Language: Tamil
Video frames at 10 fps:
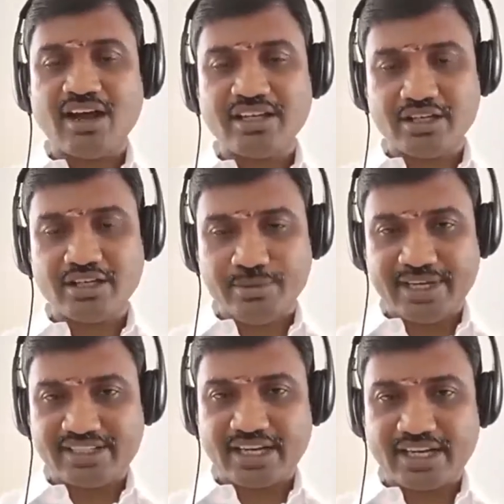ராகு கேது
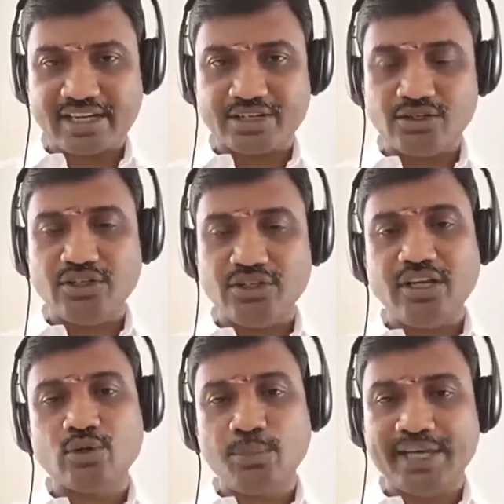பயிற்சியா இருக்கட்டும்
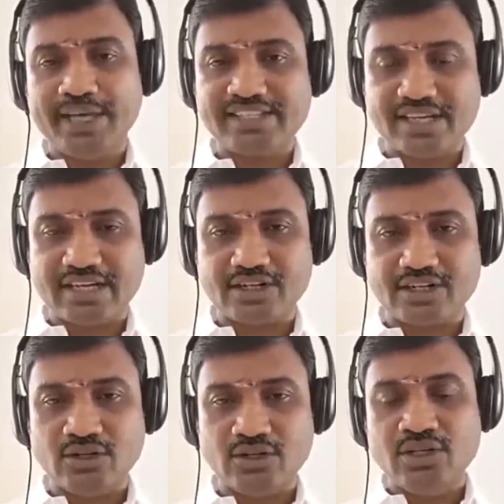இல்ல குரு பயிற்சியா
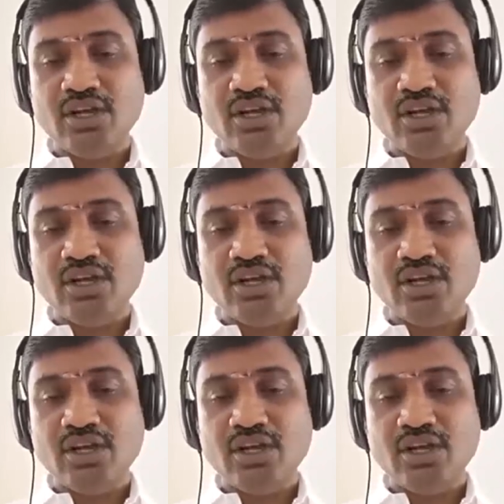இருக்கட்டும்